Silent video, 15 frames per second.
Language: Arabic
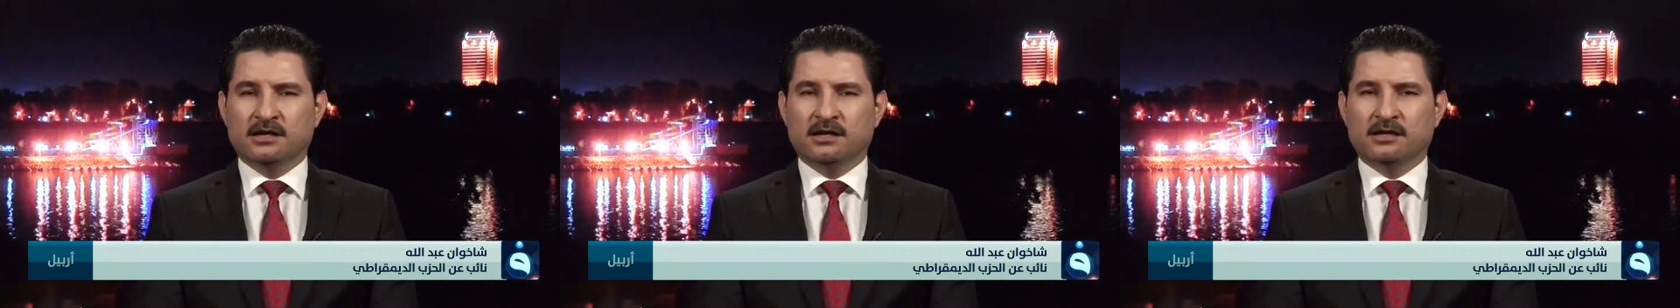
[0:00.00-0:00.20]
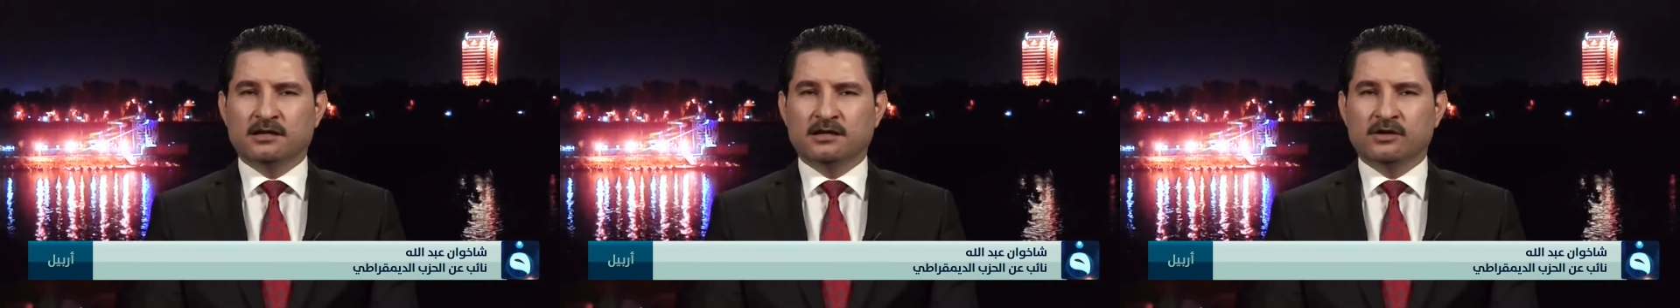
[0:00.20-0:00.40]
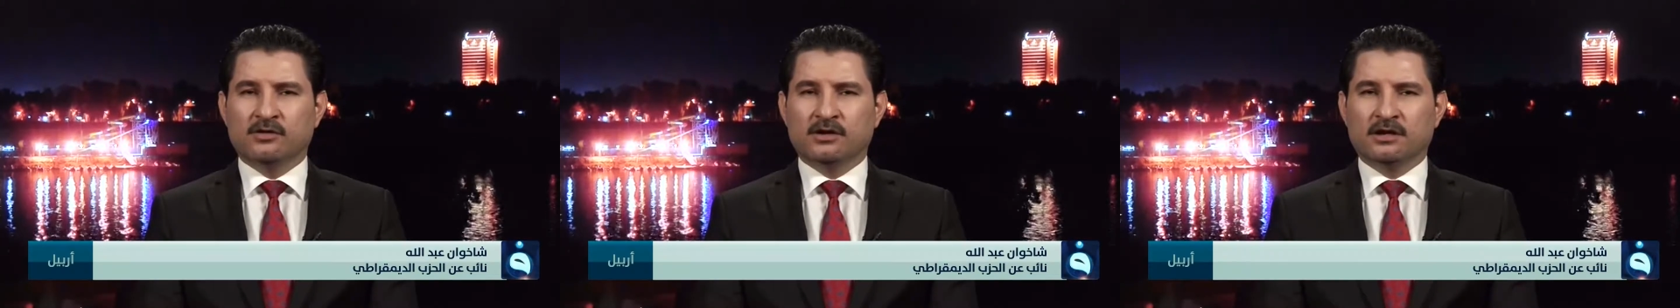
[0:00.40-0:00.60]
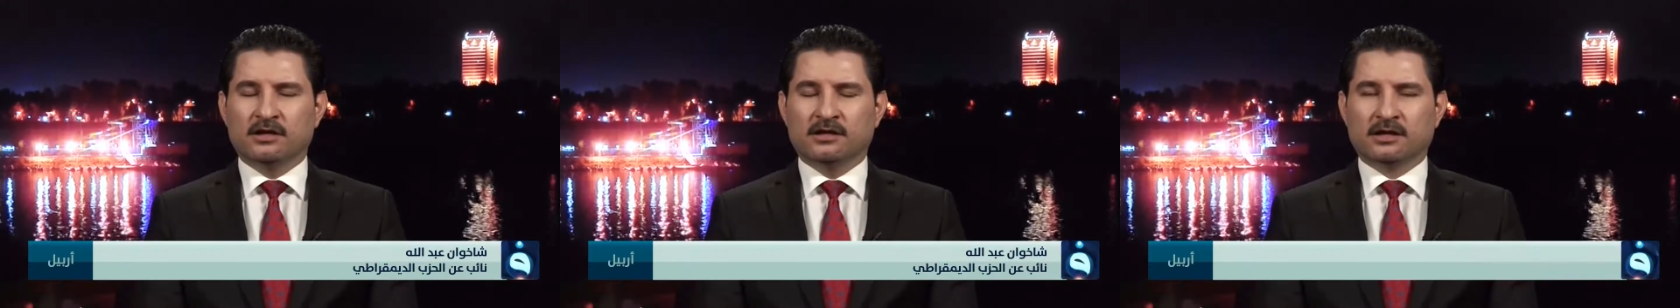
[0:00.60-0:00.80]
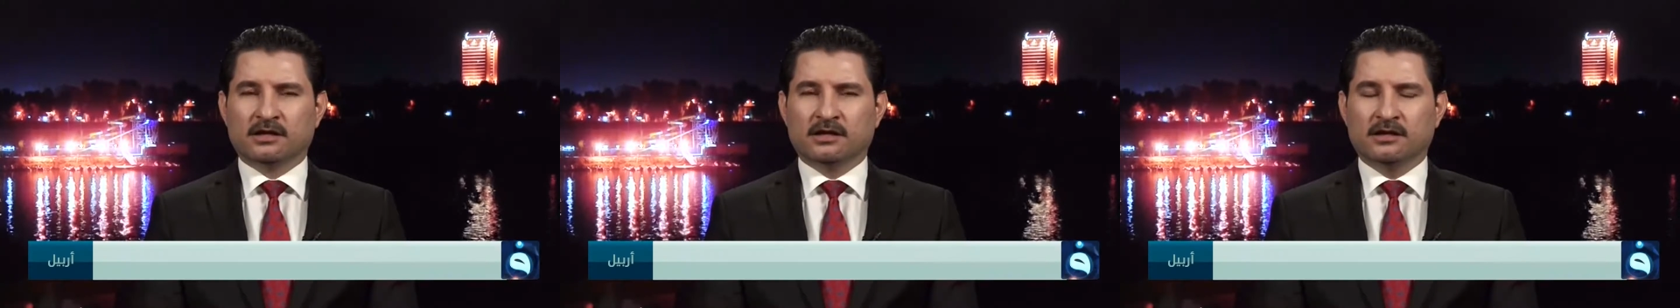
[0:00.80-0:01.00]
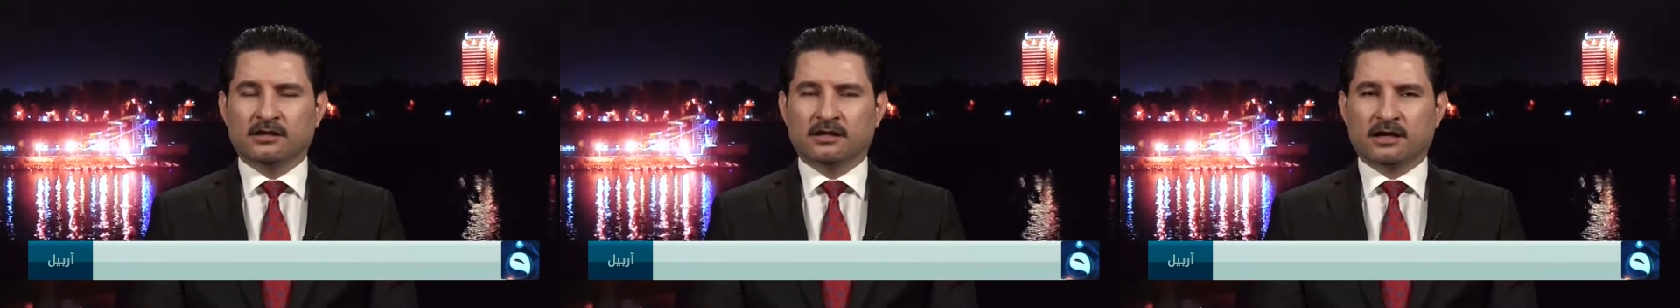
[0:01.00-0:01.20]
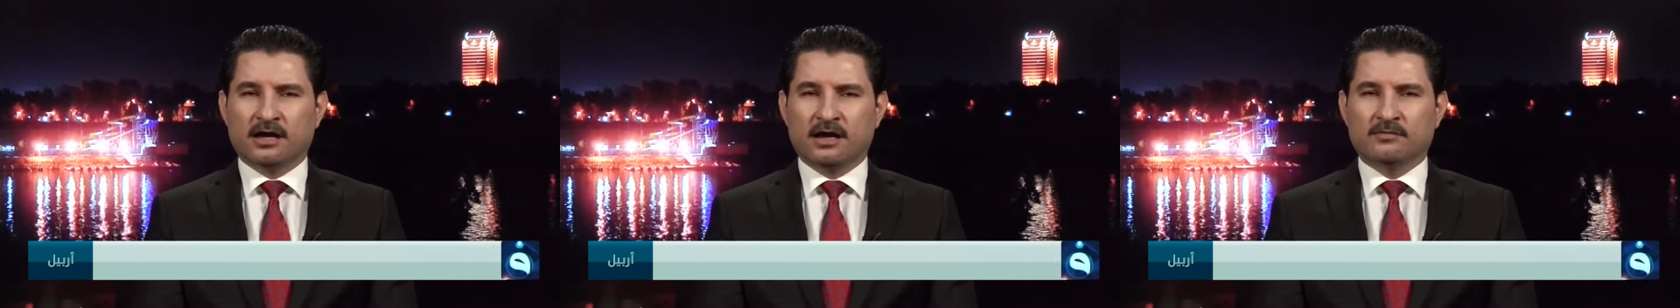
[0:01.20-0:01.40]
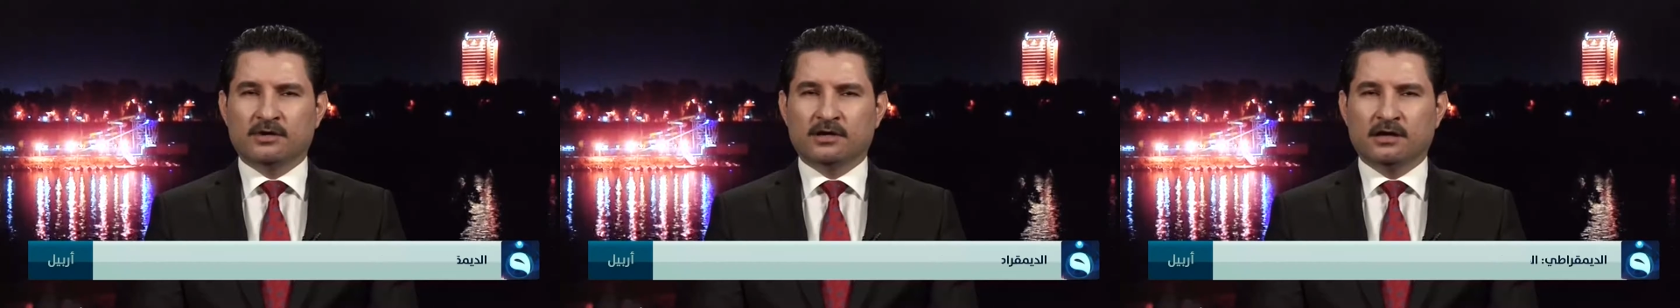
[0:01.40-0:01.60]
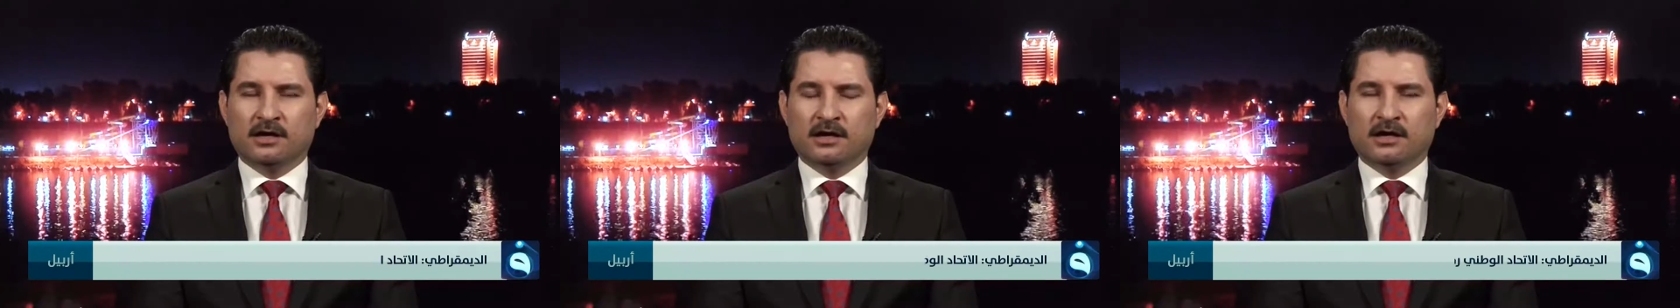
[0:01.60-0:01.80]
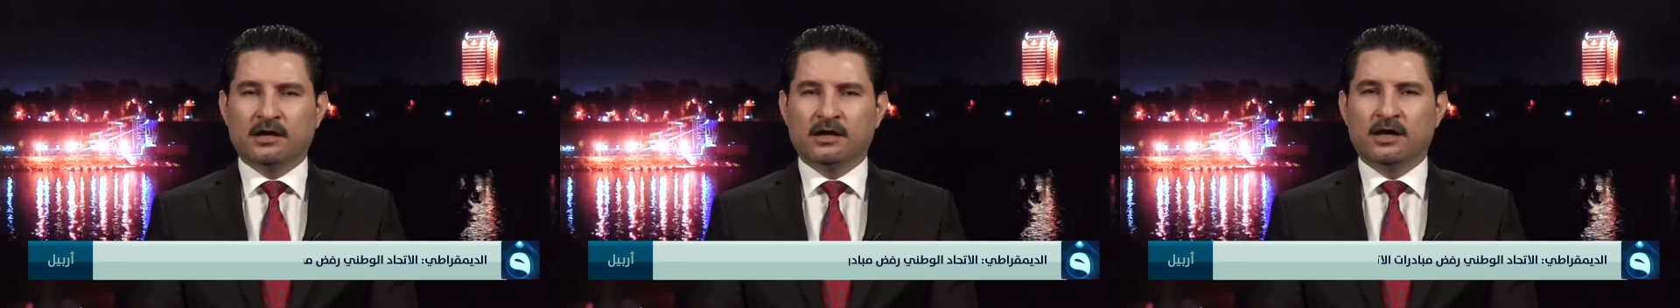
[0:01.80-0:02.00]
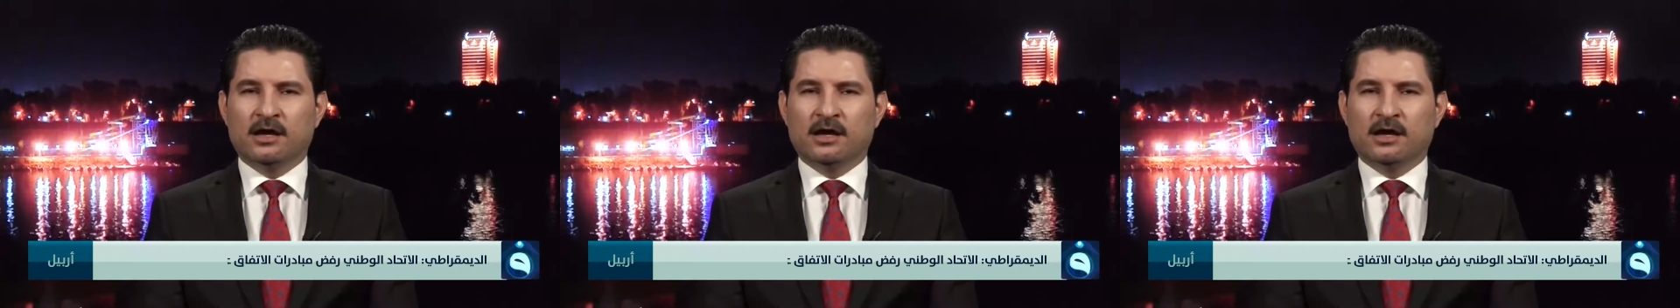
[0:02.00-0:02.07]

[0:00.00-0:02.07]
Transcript: الدورة الانتخابية